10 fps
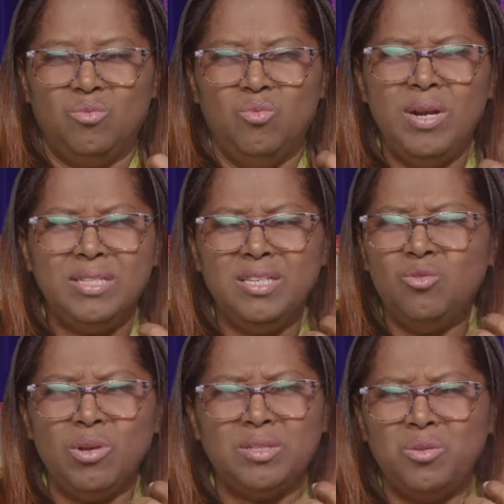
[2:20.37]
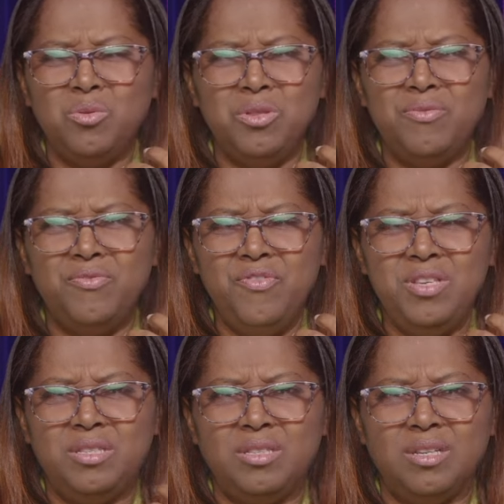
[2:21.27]
Una situación
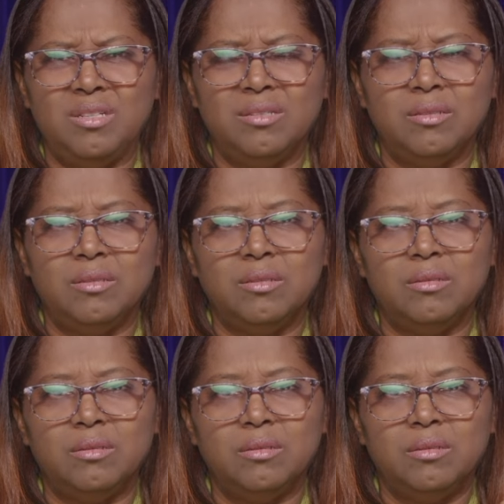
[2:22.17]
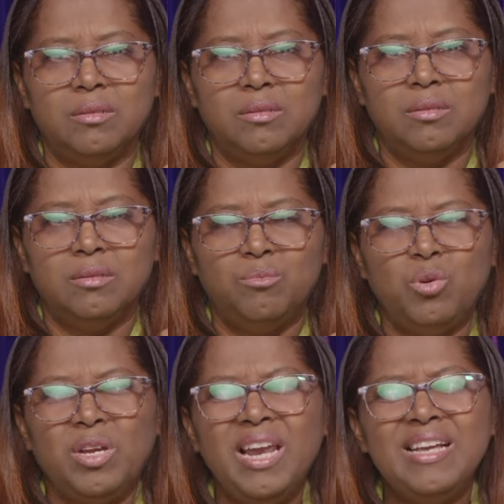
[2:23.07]
difícil.
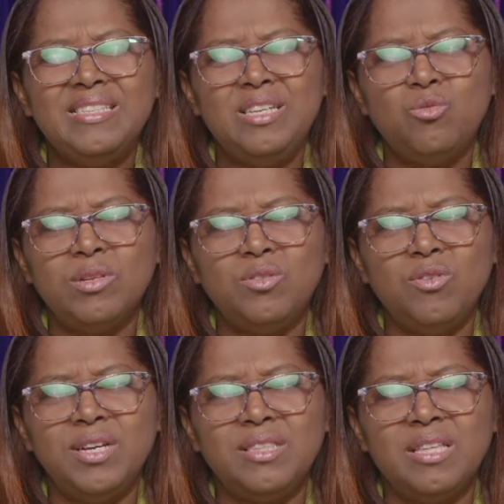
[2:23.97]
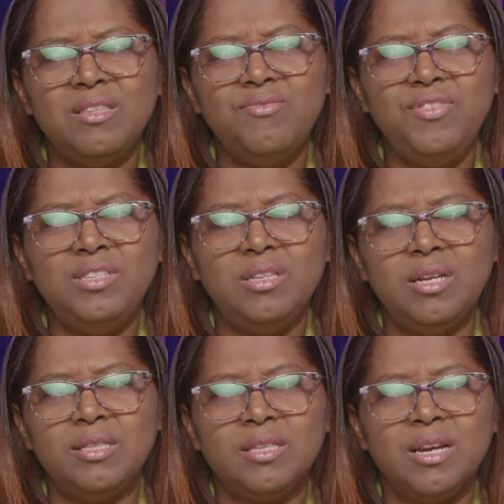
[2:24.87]
¿Por qué la situación es tan difícil
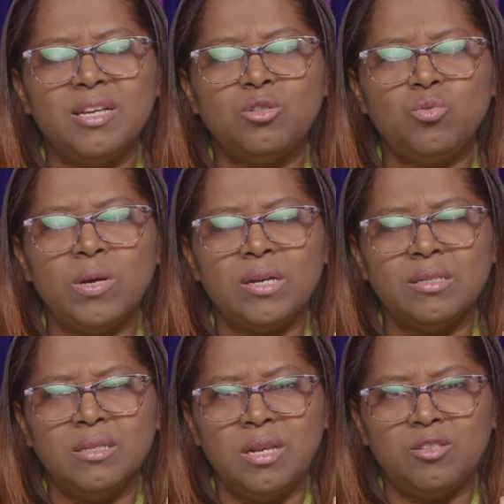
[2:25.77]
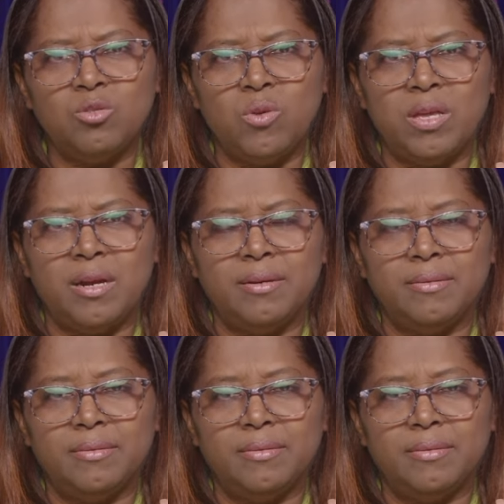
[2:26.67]
entre las suegras y las nueras?